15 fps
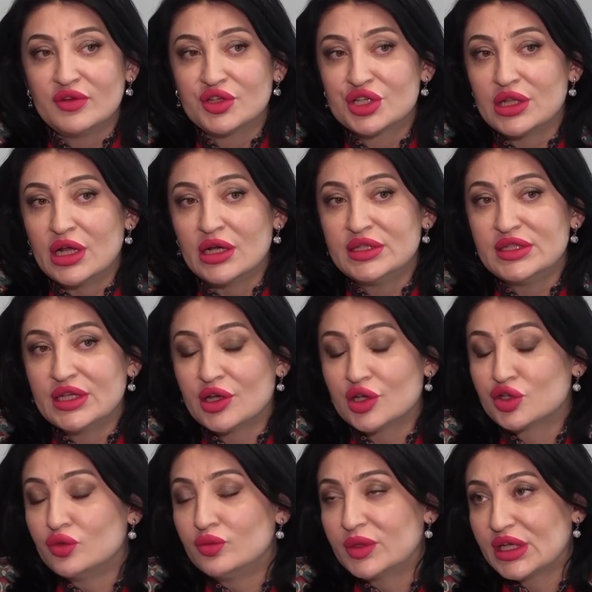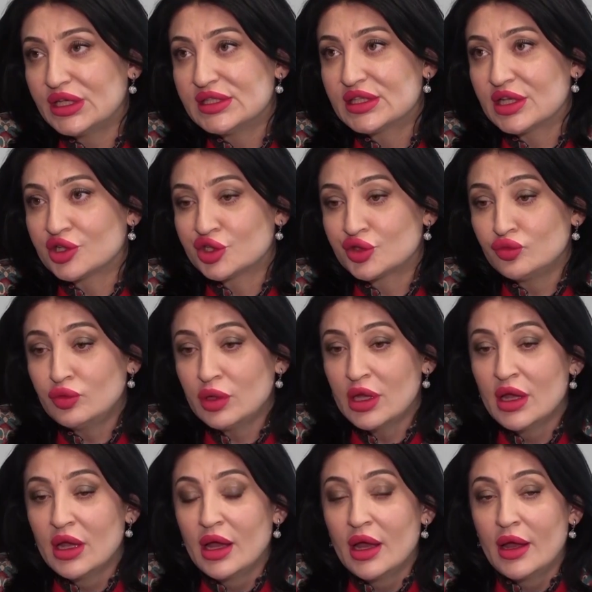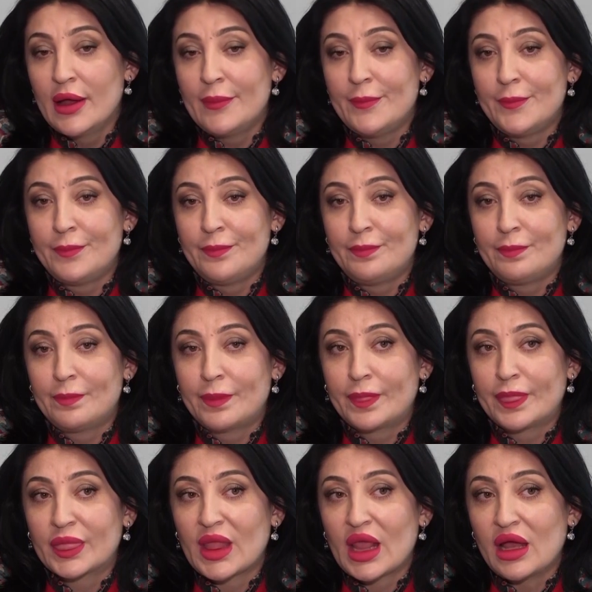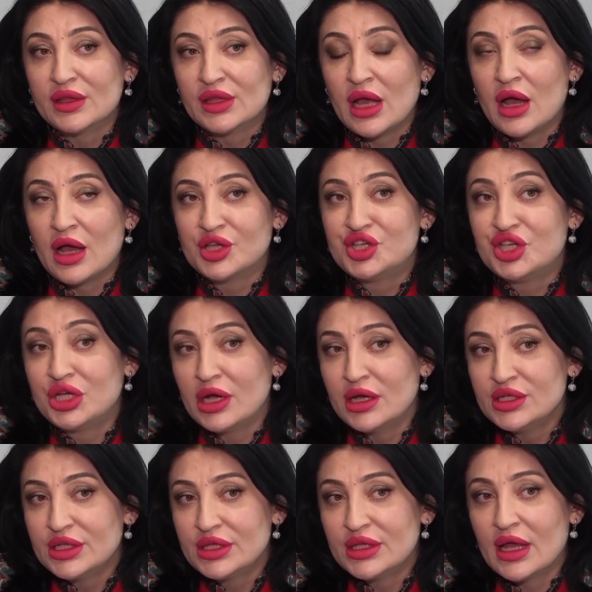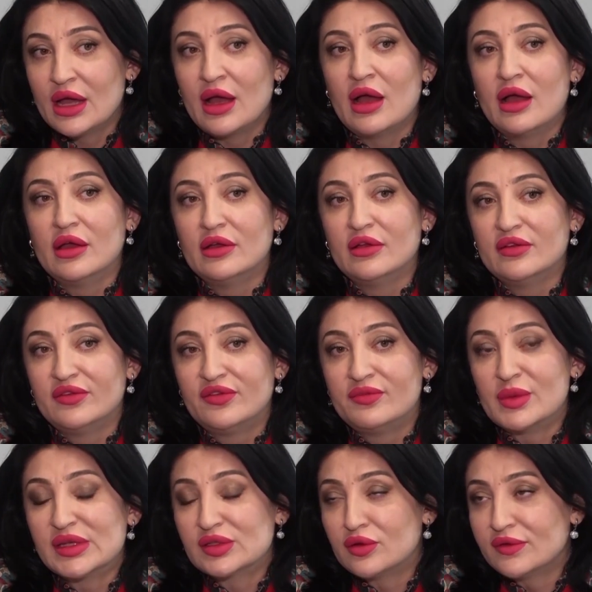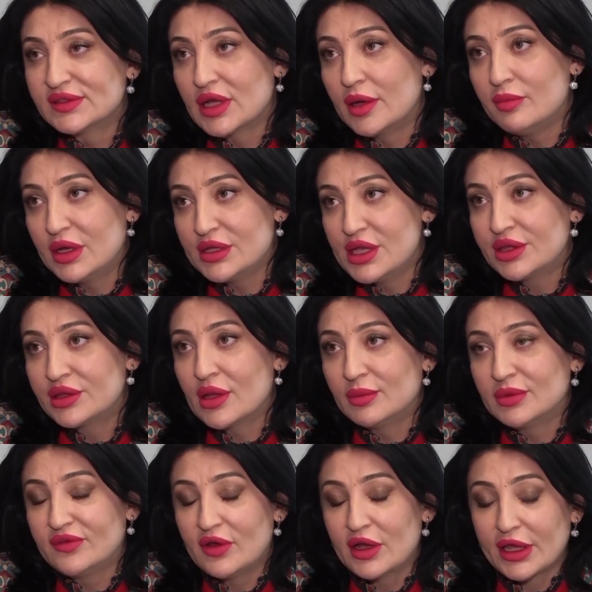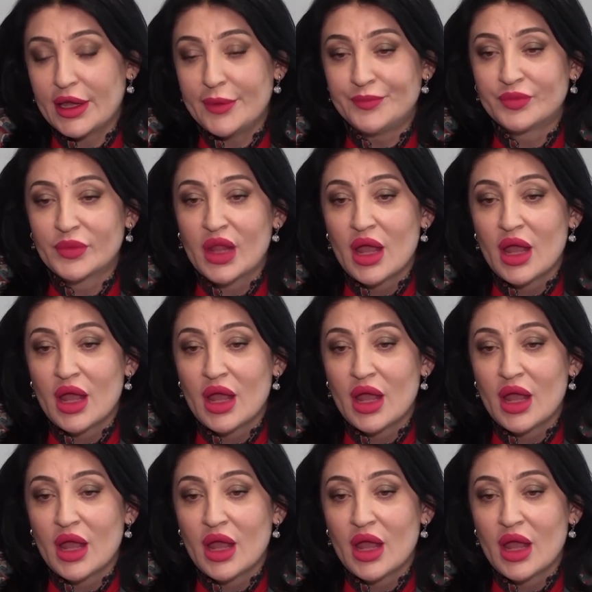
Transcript: вышла тиражом 300 штук. Она отчеканена э, в Московском монетном дворе.